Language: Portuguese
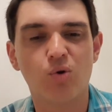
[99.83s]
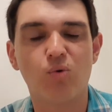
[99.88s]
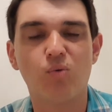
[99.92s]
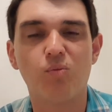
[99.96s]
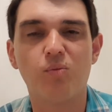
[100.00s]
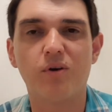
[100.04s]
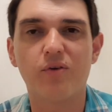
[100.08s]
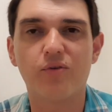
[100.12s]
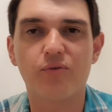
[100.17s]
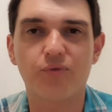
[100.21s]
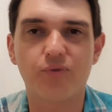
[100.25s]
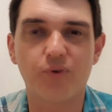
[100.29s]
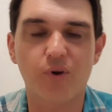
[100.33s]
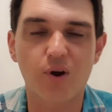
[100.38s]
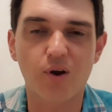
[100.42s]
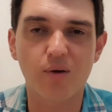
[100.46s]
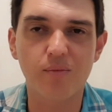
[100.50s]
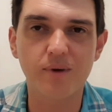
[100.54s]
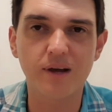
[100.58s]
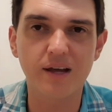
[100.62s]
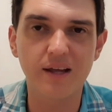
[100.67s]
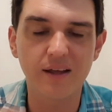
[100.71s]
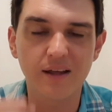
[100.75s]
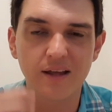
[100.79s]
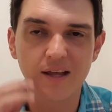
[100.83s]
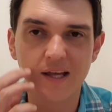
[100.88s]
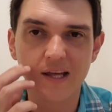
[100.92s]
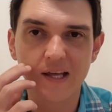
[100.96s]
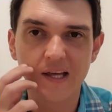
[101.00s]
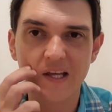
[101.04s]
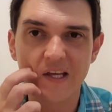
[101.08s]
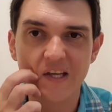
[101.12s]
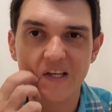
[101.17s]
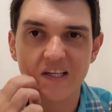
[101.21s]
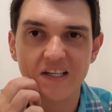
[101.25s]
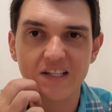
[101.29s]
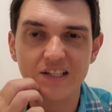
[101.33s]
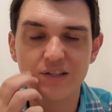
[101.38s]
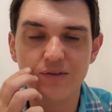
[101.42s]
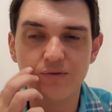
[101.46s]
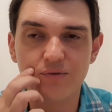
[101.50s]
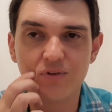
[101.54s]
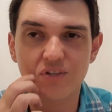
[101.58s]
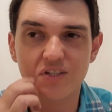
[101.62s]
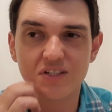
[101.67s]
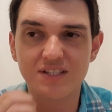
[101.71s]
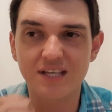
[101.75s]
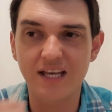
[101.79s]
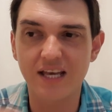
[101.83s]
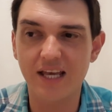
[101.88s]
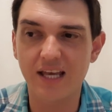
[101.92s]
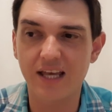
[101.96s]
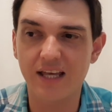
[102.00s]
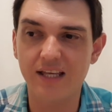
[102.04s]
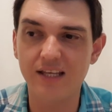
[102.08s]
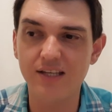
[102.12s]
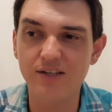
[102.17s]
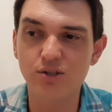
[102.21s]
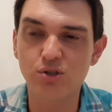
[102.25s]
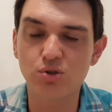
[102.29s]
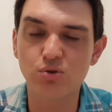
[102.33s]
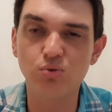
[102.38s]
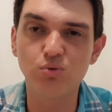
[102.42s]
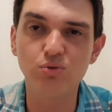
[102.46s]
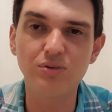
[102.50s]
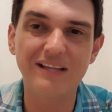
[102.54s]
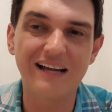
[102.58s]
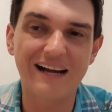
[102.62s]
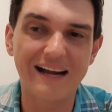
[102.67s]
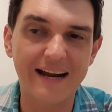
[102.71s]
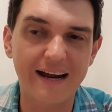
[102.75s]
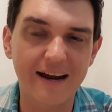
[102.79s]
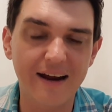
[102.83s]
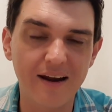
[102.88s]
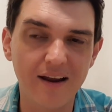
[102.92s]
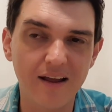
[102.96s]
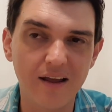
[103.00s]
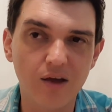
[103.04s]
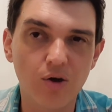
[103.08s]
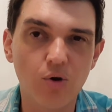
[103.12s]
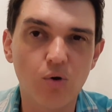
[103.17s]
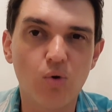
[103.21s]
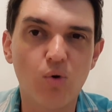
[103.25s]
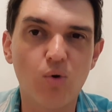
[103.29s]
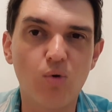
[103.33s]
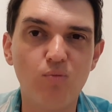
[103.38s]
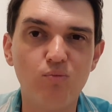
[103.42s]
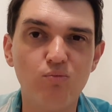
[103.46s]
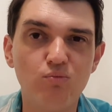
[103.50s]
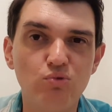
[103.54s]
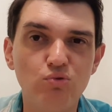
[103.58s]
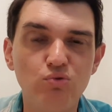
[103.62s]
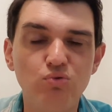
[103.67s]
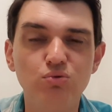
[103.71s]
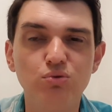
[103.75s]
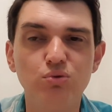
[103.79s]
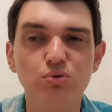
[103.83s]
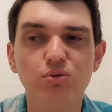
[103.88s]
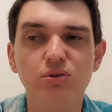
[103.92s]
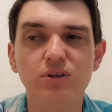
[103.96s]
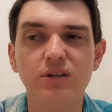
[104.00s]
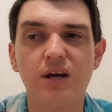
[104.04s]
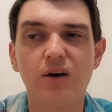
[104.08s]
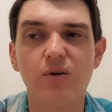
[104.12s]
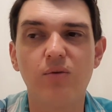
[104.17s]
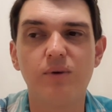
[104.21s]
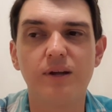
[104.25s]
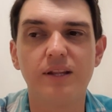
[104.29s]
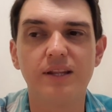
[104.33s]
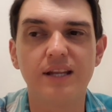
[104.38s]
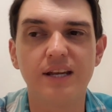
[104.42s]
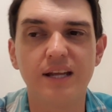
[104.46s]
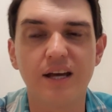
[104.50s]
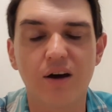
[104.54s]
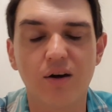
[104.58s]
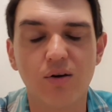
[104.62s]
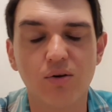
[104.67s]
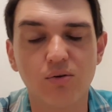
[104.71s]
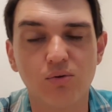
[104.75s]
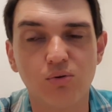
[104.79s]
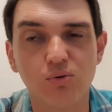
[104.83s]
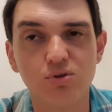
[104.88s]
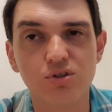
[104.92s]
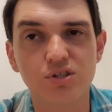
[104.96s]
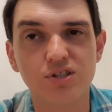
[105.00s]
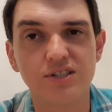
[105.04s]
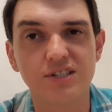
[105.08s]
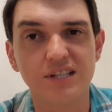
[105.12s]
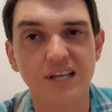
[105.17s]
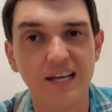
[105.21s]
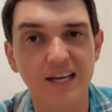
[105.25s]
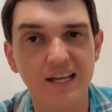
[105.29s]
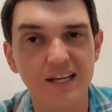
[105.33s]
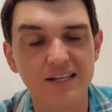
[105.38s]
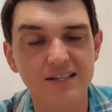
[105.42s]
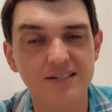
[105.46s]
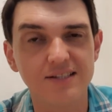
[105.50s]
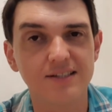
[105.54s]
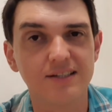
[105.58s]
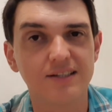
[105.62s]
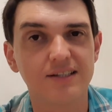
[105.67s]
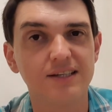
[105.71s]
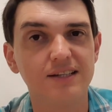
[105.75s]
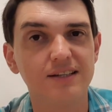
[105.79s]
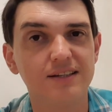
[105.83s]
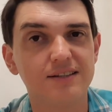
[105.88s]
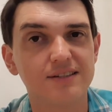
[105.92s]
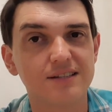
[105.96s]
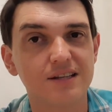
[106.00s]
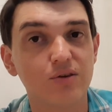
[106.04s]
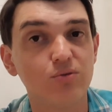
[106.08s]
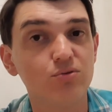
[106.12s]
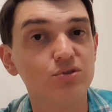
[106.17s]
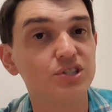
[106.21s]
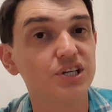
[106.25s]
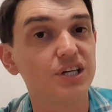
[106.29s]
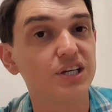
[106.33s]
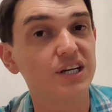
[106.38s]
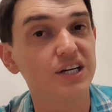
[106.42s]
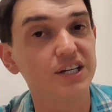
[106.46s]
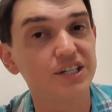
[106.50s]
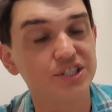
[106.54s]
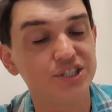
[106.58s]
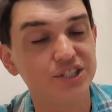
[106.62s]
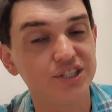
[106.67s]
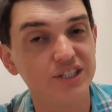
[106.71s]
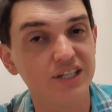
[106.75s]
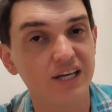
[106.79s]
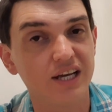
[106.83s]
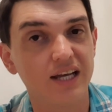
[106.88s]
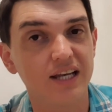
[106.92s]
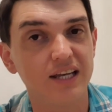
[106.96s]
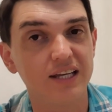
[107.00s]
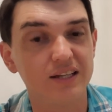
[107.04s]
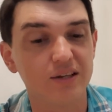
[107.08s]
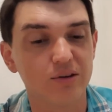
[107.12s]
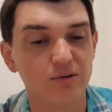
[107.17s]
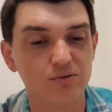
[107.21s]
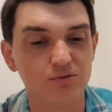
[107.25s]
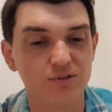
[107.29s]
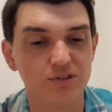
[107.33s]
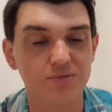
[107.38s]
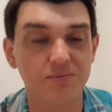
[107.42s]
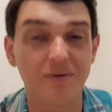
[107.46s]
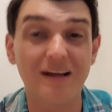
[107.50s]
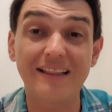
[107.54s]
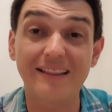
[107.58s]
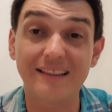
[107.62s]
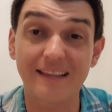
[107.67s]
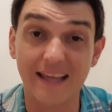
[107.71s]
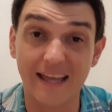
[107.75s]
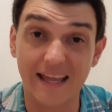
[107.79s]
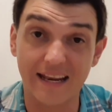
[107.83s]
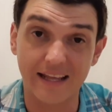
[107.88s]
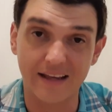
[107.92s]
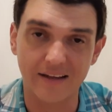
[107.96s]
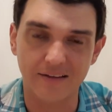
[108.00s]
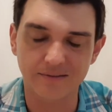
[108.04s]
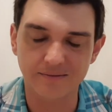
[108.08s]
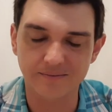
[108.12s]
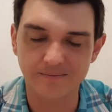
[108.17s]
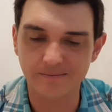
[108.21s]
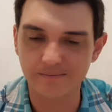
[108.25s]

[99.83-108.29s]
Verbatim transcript: uma forma de você estudar o mundo não material, os seres que são de energia e não de matéria.